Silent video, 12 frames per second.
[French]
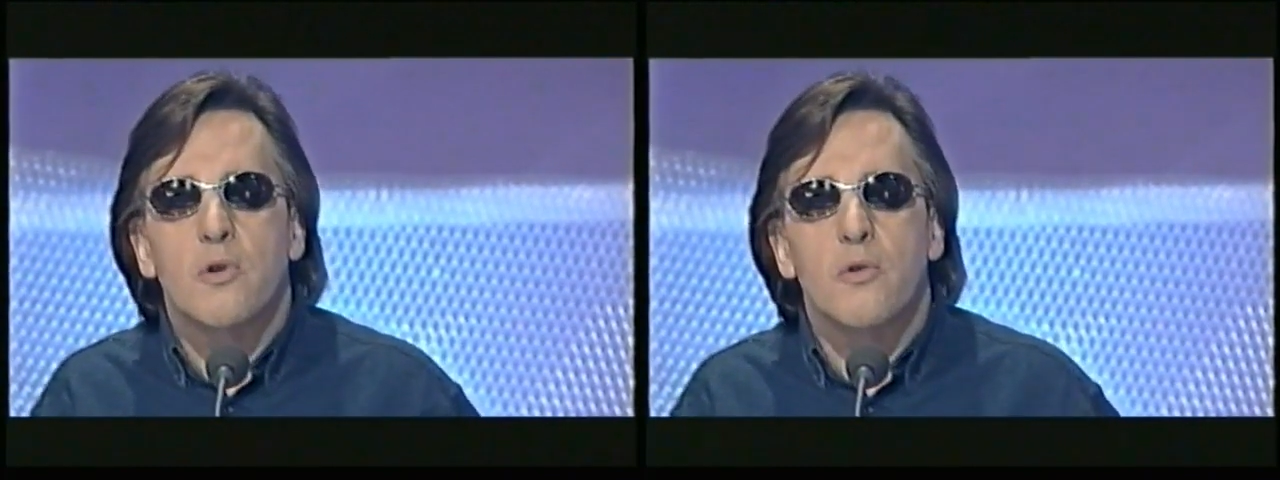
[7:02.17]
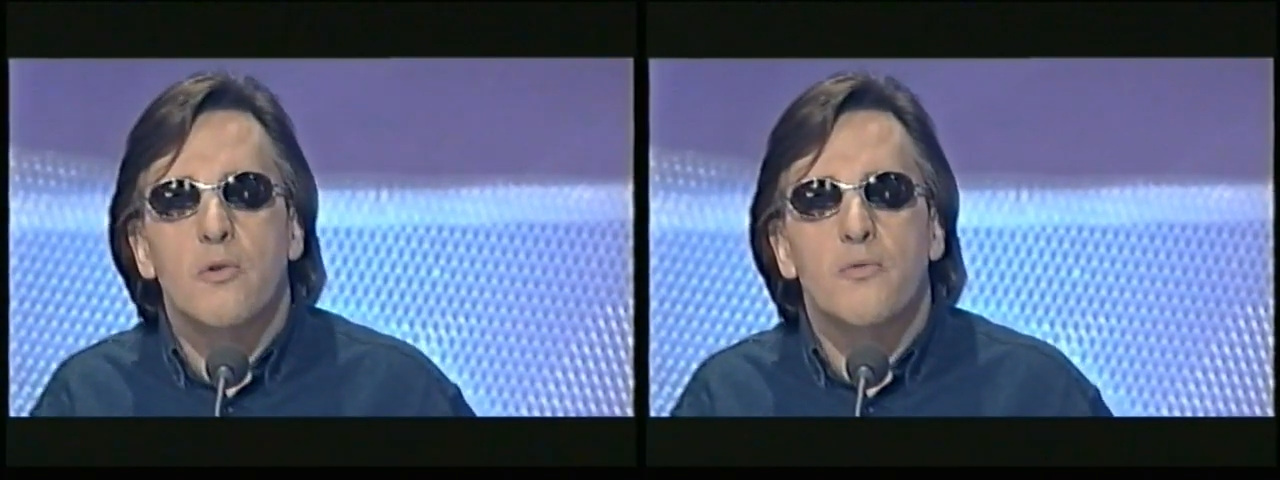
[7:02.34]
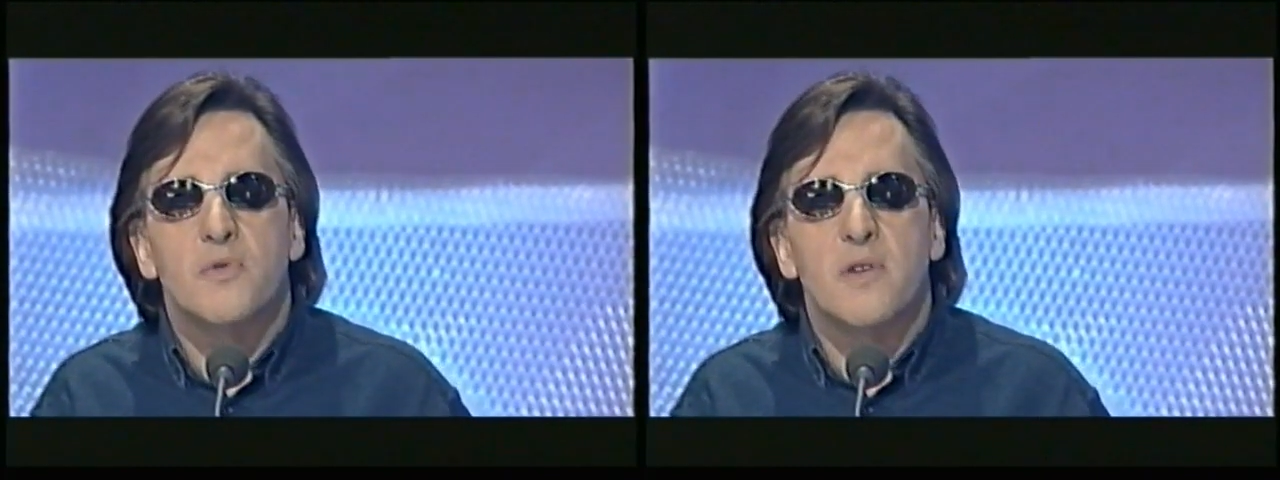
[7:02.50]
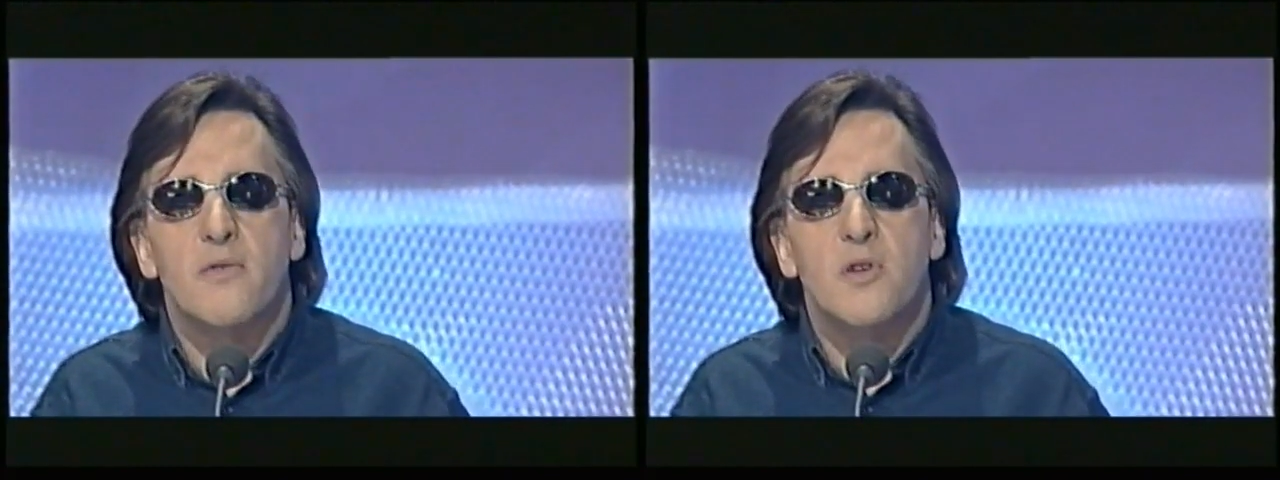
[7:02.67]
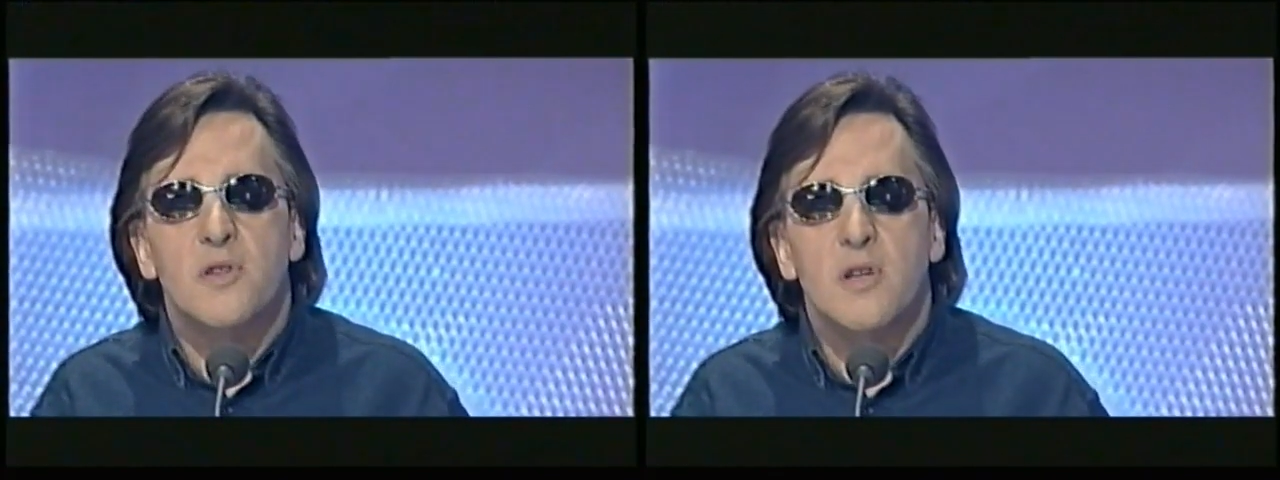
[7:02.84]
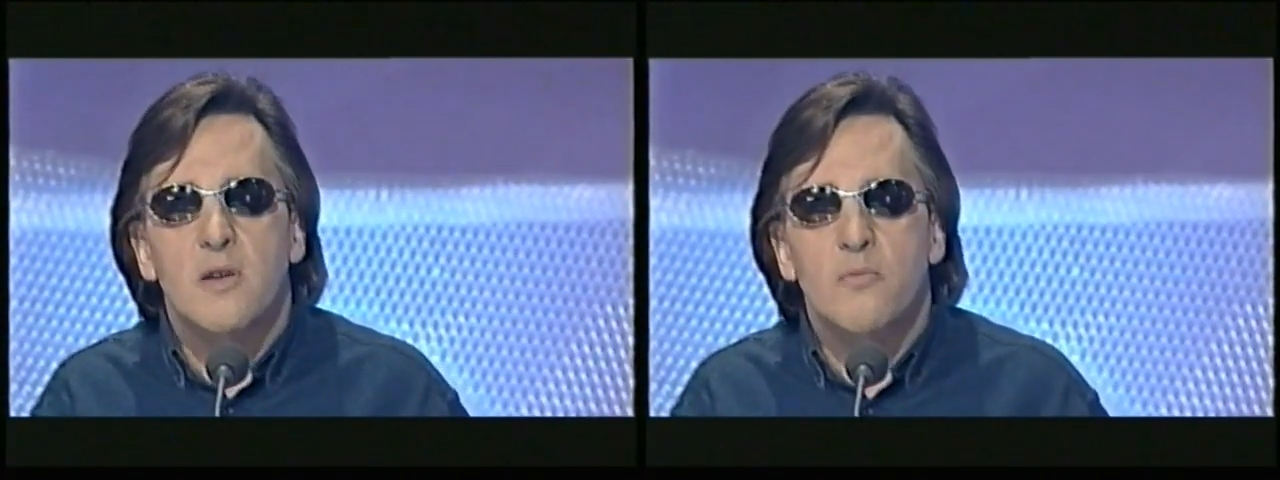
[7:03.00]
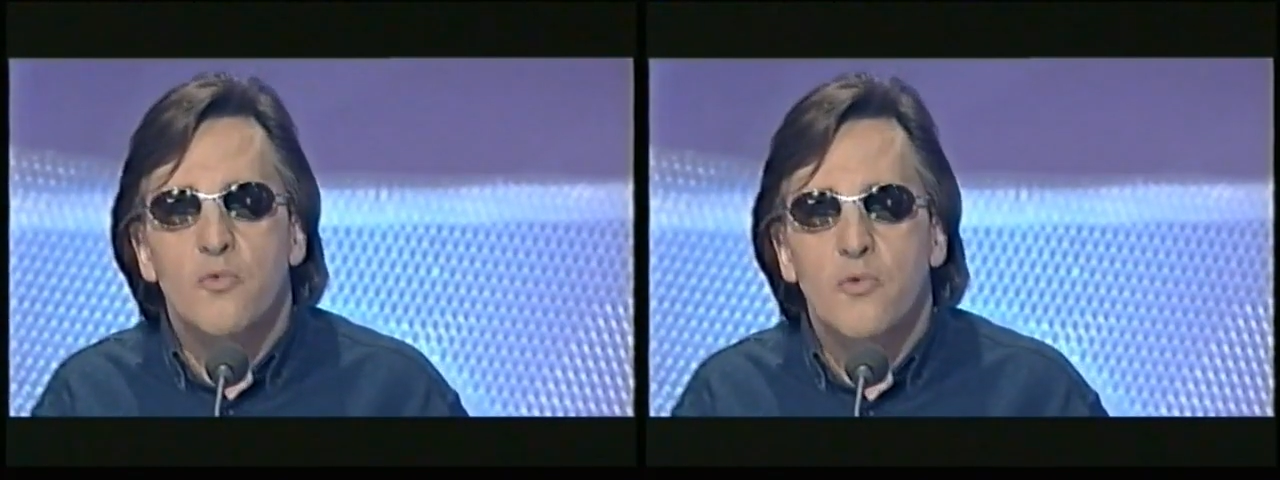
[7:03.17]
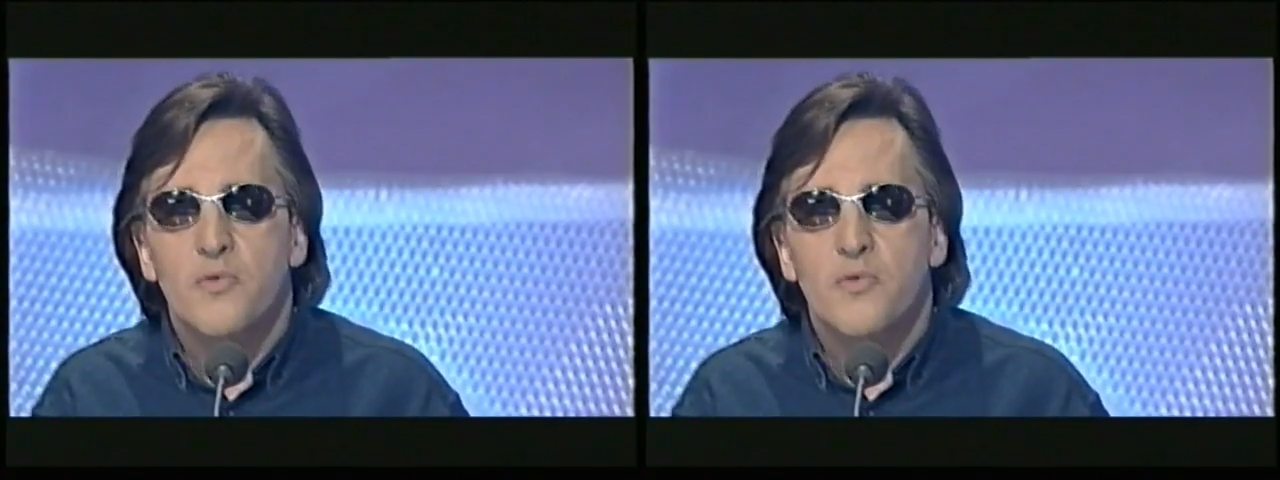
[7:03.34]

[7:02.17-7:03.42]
que vous avez été ému.